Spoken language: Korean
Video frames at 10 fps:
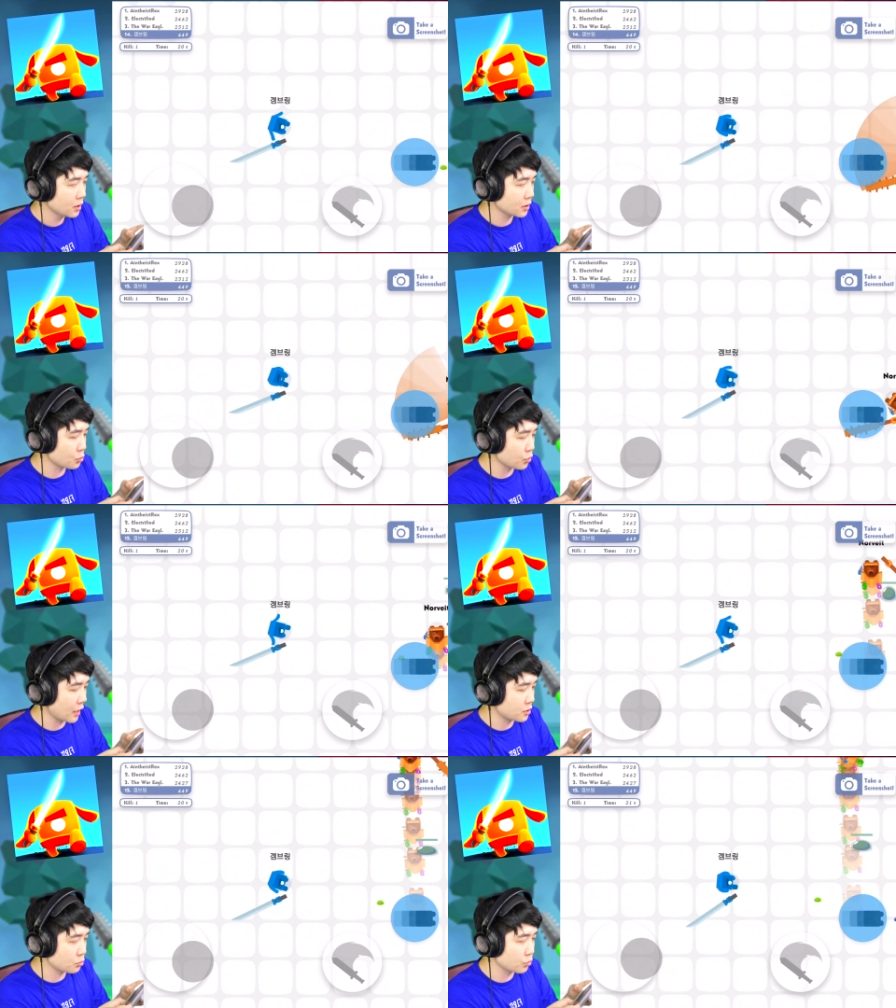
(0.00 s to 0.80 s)
자,
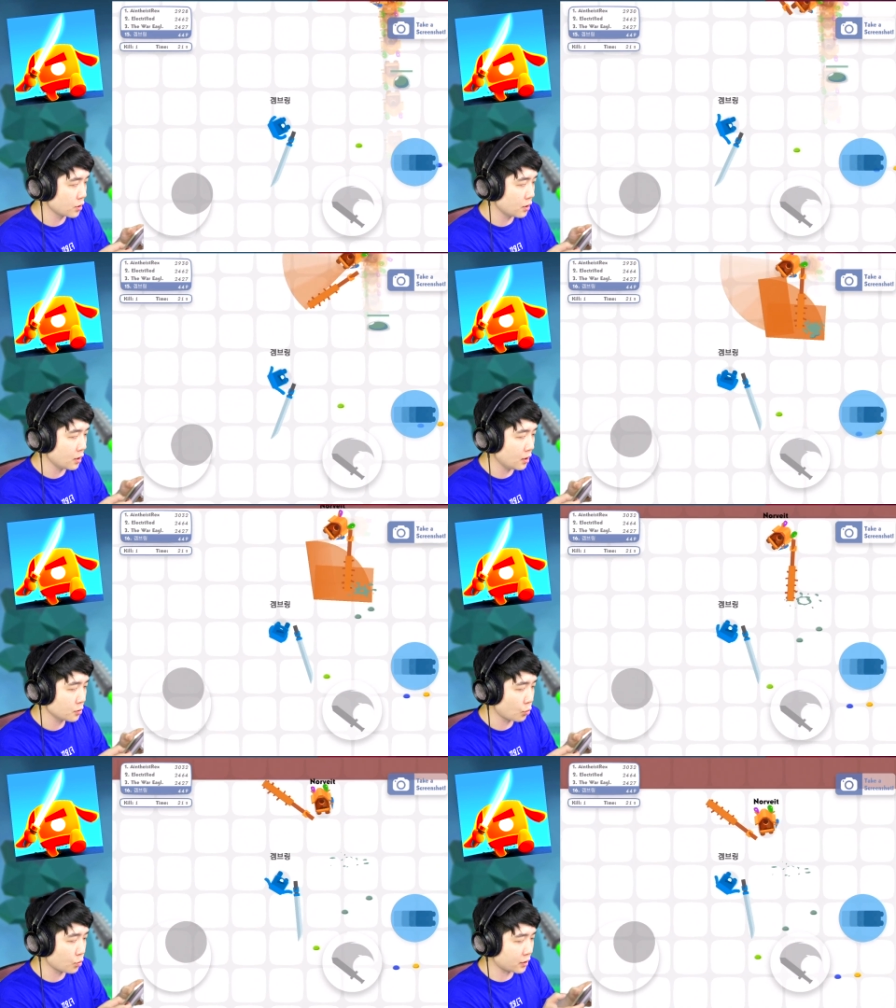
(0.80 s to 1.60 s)
주의하시고요.
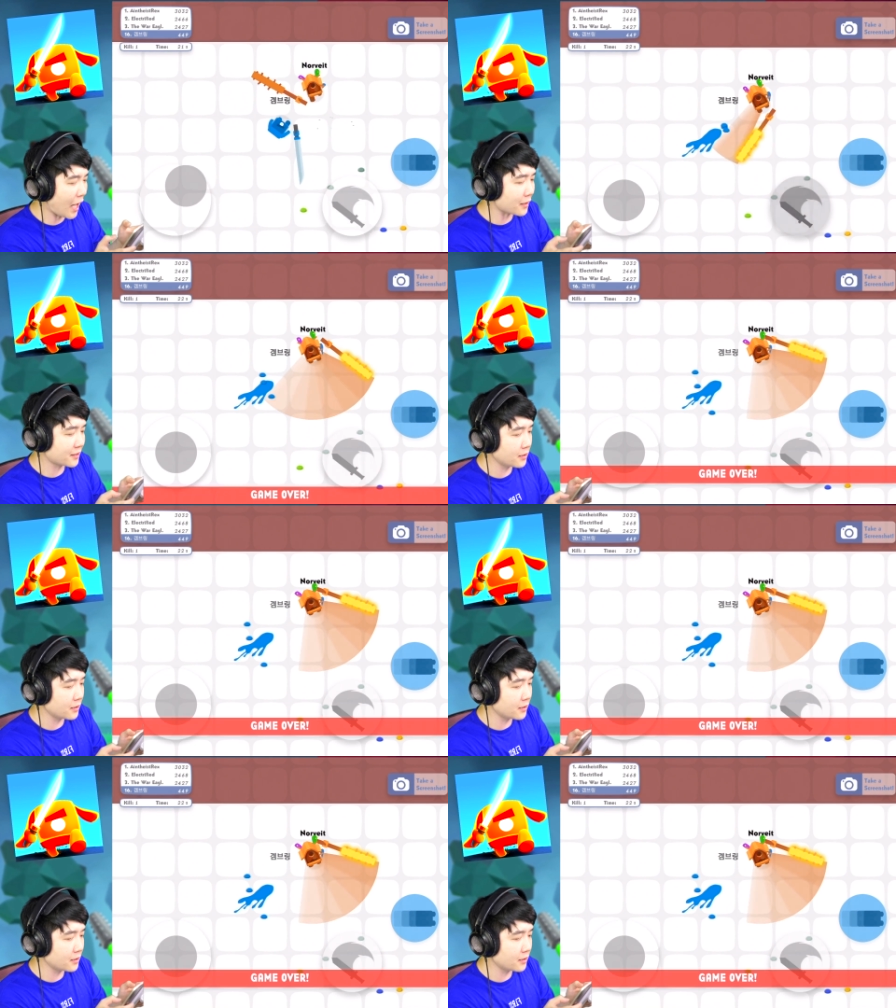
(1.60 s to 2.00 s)
요런 거 딱!